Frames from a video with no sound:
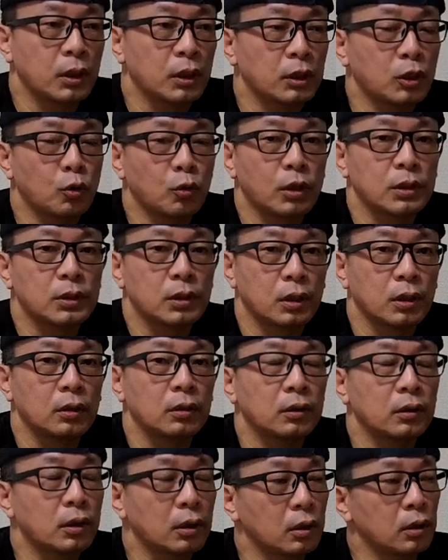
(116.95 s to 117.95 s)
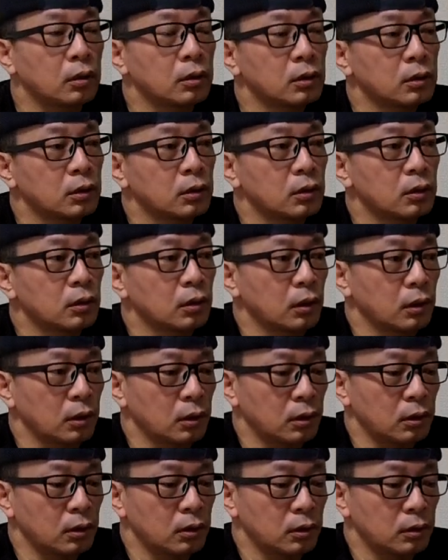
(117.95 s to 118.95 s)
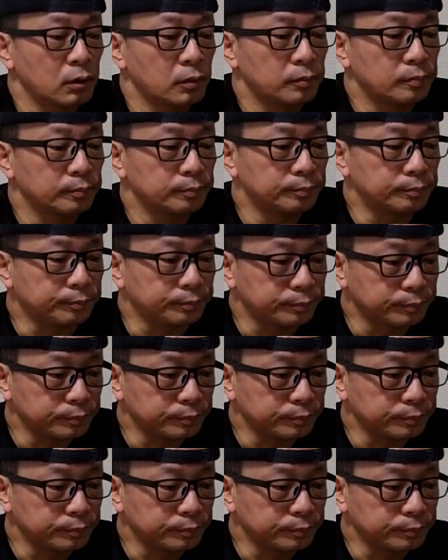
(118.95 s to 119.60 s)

片岡さんが、えー、